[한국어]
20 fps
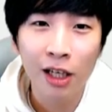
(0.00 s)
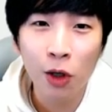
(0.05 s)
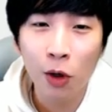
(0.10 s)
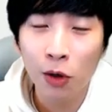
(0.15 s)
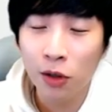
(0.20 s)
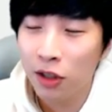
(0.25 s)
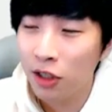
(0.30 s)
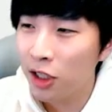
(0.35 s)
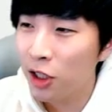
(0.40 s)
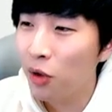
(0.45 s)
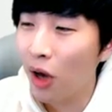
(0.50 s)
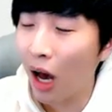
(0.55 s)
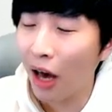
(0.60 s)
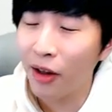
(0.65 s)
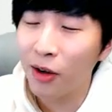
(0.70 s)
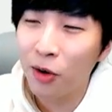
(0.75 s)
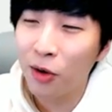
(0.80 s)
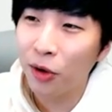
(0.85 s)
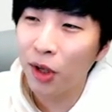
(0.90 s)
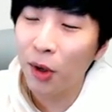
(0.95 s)
이거 쓰지도
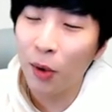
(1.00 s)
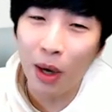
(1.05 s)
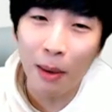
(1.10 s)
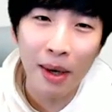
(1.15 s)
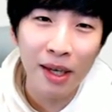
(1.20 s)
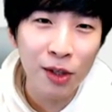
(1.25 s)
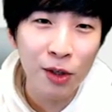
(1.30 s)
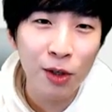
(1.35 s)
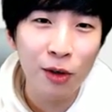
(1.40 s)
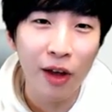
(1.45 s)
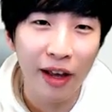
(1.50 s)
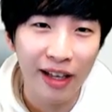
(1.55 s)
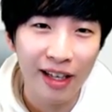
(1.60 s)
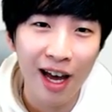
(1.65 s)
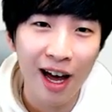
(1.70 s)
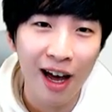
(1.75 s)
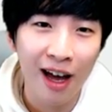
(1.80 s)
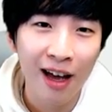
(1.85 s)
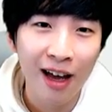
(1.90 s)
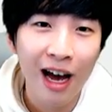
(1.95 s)
않을 건데 왜
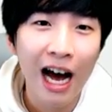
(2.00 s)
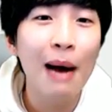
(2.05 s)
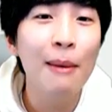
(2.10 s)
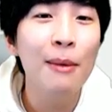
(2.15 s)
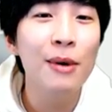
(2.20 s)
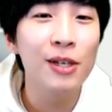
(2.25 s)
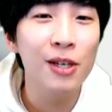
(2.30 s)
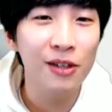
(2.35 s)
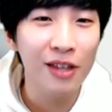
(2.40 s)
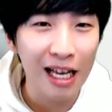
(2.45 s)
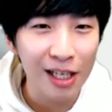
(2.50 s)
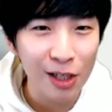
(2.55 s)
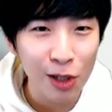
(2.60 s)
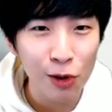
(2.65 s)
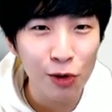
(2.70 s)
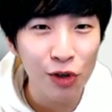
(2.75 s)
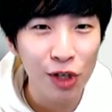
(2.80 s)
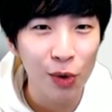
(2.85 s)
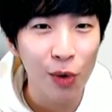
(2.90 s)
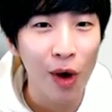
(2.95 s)
만들어놨냐 하면서
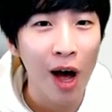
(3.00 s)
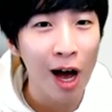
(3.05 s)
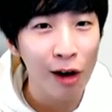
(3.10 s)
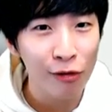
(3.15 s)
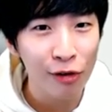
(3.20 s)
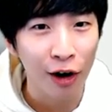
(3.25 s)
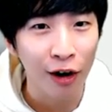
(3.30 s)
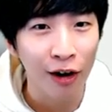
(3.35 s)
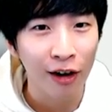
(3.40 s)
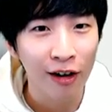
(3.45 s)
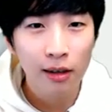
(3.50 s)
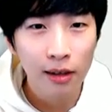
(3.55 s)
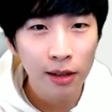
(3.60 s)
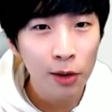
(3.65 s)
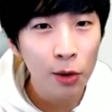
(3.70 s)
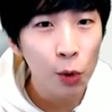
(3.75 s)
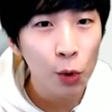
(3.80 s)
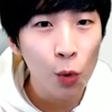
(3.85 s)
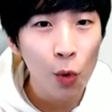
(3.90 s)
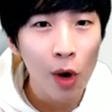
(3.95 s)
따져주기도 하고요
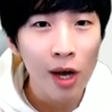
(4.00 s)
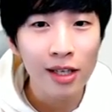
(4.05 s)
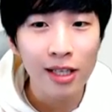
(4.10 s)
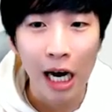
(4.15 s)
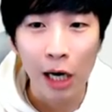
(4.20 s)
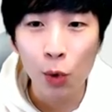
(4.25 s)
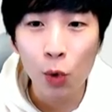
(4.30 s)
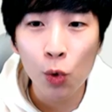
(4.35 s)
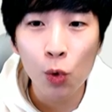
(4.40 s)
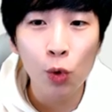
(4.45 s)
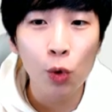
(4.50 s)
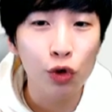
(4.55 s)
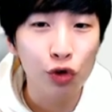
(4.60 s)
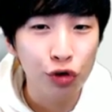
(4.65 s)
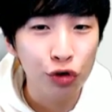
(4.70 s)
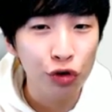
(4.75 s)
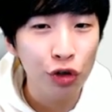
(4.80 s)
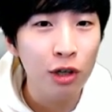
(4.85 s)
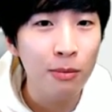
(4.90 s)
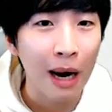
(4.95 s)
그리고 또한 자동으로
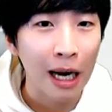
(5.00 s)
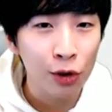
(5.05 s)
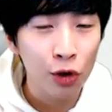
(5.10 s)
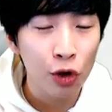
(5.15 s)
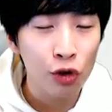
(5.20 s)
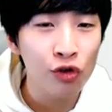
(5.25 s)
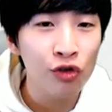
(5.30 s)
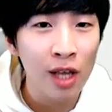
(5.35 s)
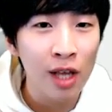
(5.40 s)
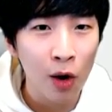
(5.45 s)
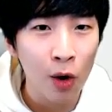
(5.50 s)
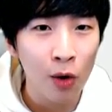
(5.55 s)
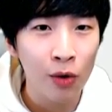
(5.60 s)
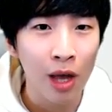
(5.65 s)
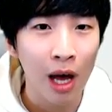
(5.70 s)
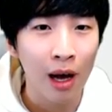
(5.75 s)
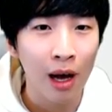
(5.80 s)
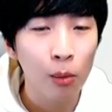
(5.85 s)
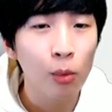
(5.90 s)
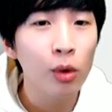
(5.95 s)
줄을
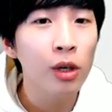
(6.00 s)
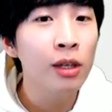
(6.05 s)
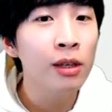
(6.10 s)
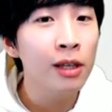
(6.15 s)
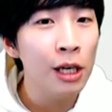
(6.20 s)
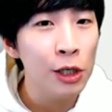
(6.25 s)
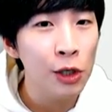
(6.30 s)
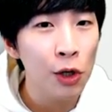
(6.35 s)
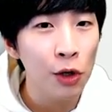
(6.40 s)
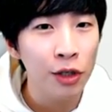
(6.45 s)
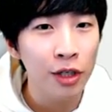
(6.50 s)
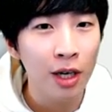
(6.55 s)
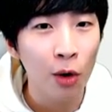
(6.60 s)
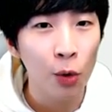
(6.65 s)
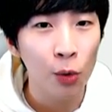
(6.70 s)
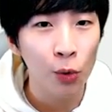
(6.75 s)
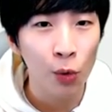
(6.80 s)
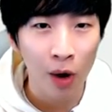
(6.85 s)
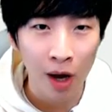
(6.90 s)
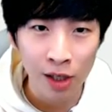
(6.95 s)
맞춰준다거나 뭐
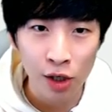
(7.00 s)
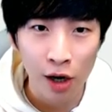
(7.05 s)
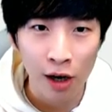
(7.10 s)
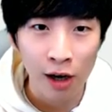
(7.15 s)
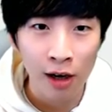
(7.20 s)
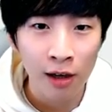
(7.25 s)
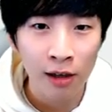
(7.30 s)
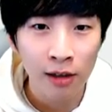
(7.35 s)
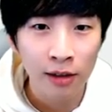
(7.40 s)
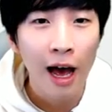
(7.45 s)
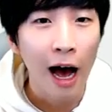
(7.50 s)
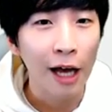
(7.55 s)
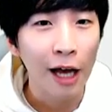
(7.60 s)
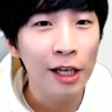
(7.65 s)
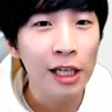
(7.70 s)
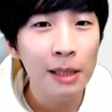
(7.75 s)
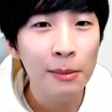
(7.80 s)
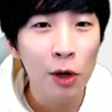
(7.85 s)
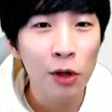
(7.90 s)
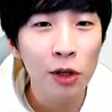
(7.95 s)
인덴션이라고도 하죠
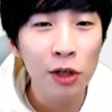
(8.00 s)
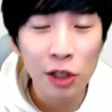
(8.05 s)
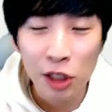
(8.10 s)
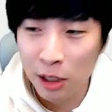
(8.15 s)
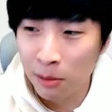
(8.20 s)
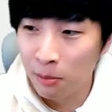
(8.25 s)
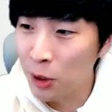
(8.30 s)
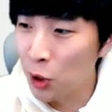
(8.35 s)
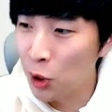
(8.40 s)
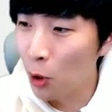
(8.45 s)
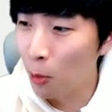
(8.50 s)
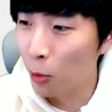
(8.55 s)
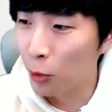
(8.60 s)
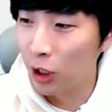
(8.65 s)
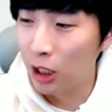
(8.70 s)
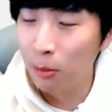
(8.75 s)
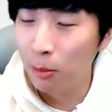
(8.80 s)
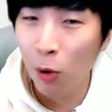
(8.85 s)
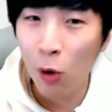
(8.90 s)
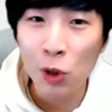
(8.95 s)
아니면은 심지어 뭐
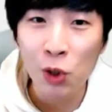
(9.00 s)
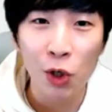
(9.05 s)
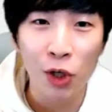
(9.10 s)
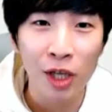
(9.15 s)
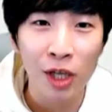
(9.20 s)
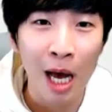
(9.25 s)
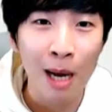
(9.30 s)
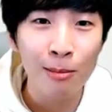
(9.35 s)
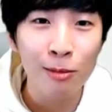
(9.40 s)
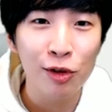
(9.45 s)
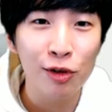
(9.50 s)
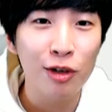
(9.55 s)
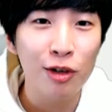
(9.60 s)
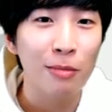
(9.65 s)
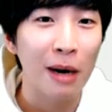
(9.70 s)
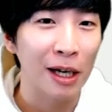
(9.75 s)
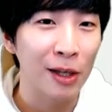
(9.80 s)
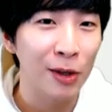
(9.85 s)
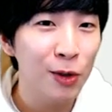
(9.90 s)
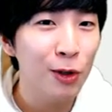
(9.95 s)
기본적인
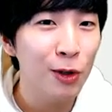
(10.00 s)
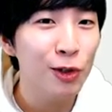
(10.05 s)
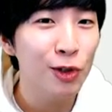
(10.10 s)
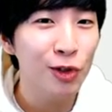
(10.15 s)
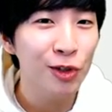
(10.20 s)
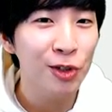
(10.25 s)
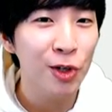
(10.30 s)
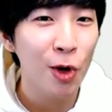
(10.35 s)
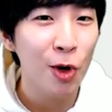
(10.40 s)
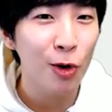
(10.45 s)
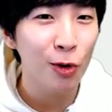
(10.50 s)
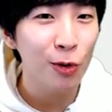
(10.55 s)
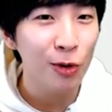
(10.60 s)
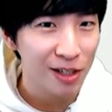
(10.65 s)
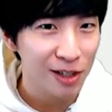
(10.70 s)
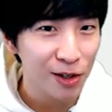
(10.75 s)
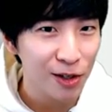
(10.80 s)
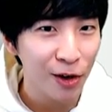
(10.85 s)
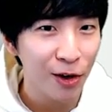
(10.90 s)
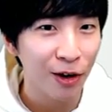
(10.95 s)
함수를 만들어주는 경우도
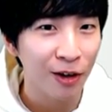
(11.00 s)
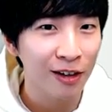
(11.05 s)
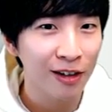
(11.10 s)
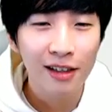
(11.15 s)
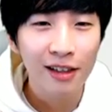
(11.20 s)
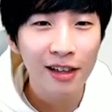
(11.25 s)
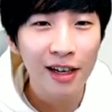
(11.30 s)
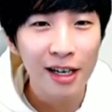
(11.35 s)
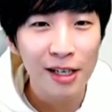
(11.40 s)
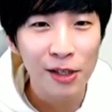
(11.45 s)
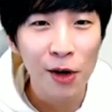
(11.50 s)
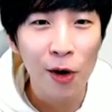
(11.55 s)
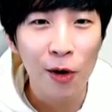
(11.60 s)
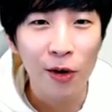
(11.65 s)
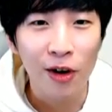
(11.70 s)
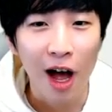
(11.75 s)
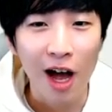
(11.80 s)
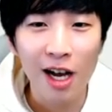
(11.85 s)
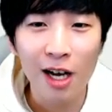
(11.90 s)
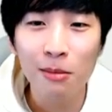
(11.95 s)
있어요
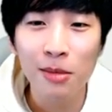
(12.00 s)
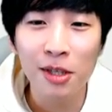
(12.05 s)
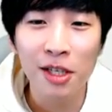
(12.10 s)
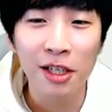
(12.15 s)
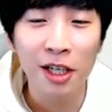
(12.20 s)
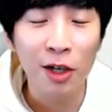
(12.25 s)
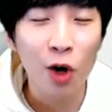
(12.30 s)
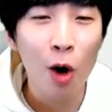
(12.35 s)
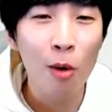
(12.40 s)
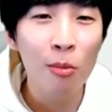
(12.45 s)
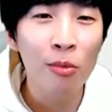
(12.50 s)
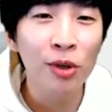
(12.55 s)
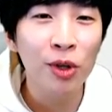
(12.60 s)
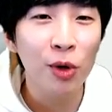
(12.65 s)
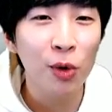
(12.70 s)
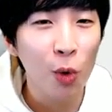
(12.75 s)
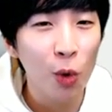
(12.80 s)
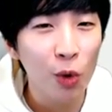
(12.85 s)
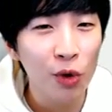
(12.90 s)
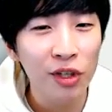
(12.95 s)
그래서 가끔씩 이
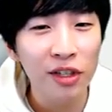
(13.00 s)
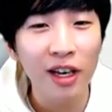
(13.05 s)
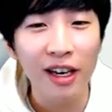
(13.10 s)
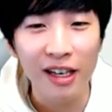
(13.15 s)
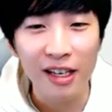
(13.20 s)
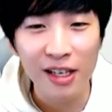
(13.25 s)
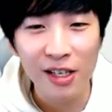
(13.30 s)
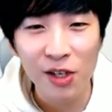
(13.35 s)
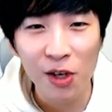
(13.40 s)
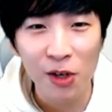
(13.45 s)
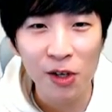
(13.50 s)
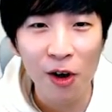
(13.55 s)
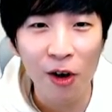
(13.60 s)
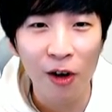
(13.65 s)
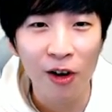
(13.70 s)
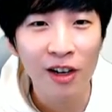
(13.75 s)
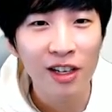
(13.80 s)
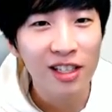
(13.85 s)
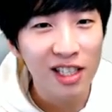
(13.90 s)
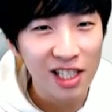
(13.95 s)
컴퓨터 코딩에
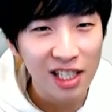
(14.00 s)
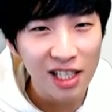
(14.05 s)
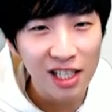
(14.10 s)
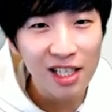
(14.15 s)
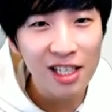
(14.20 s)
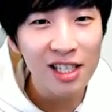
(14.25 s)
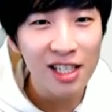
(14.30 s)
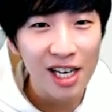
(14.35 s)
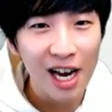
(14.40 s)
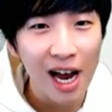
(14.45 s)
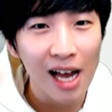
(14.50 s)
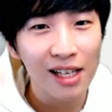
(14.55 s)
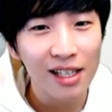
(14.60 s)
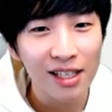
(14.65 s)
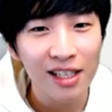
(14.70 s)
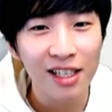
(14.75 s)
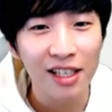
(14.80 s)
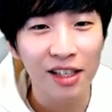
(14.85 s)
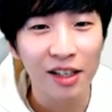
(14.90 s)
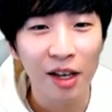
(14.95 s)
있어서
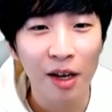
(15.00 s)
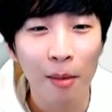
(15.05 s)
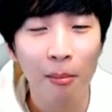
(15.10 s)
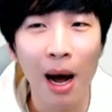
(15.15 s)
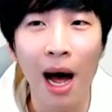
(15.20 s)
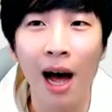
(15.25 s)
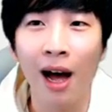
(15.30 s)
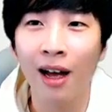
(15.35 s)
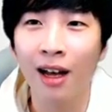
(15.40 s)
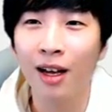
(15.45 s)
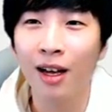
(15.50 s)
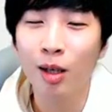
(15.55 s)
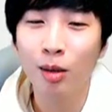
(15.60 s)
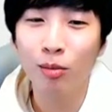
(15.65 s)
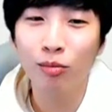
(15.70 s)
진짜들은 막